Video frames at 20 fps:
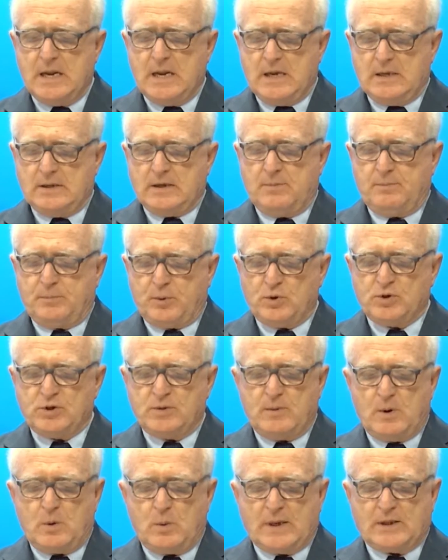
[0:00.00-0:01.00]
del
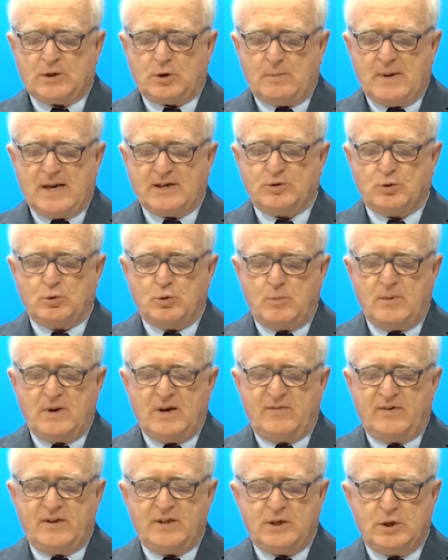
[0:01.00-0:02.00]
prossimo 4 marzo
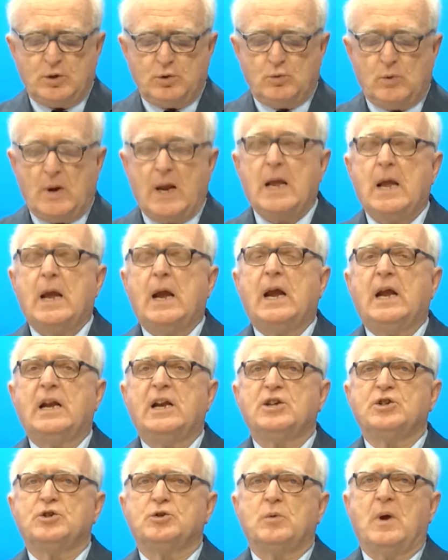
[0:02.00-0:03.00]
2022 e
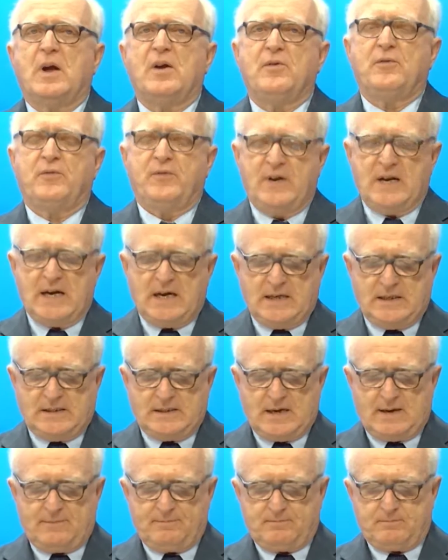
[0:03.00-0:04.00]
le sue
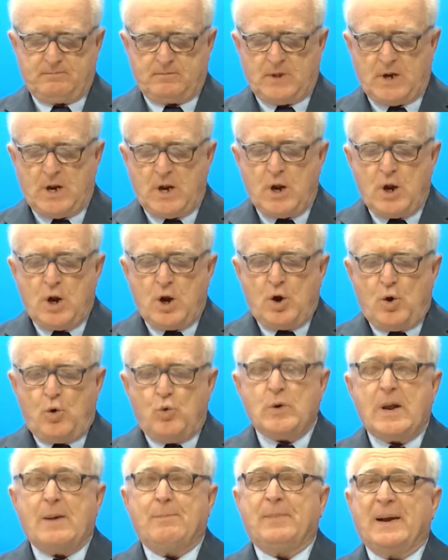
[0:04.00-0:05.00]
finalità.
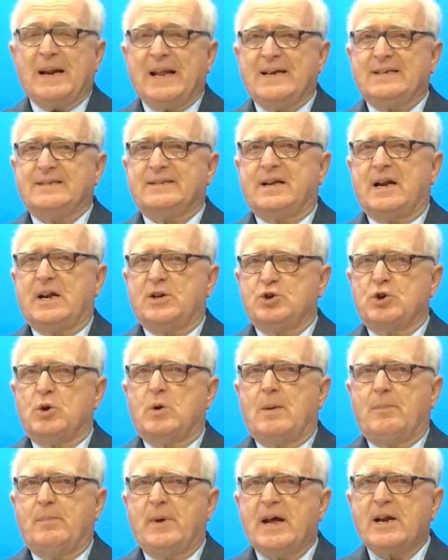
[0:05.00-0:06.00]
Una palestra a
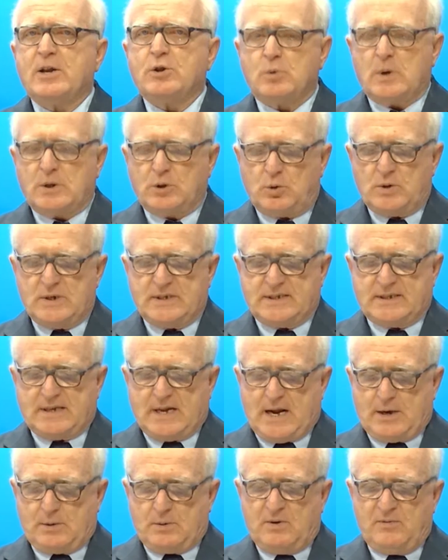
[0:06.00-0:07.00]
cielo aperto ad
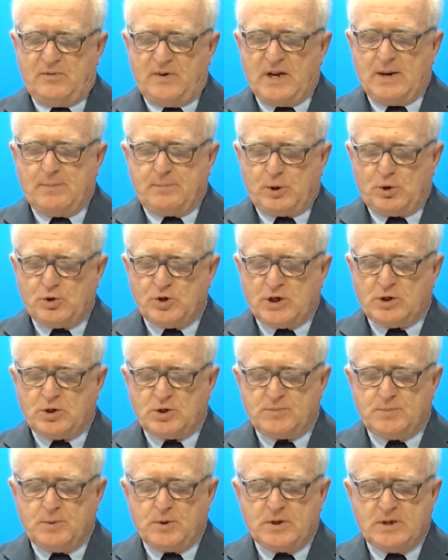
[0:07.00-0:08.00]
Oristano, al via il progetto
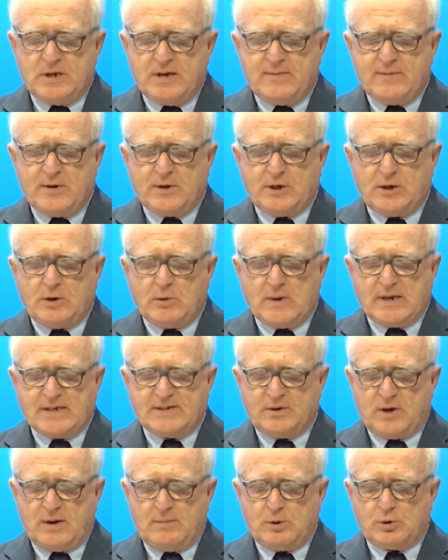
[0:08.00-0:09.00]
sportivo e di
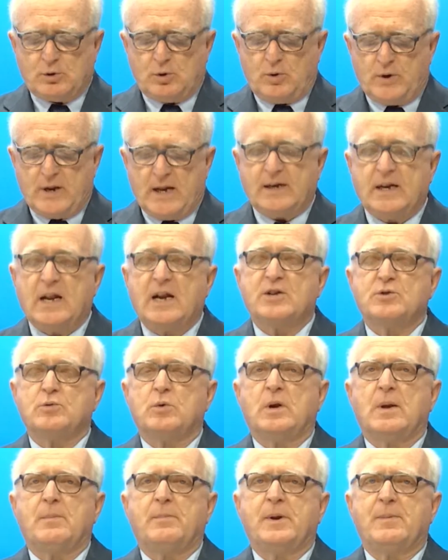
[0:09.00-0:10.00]
educazione motoria nelle
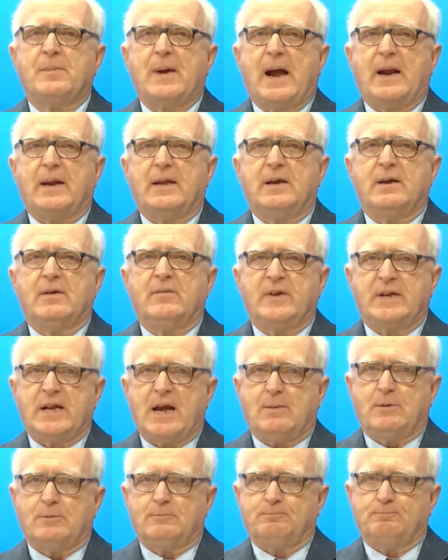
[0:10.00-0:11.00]
scuole primarie. Vediamo.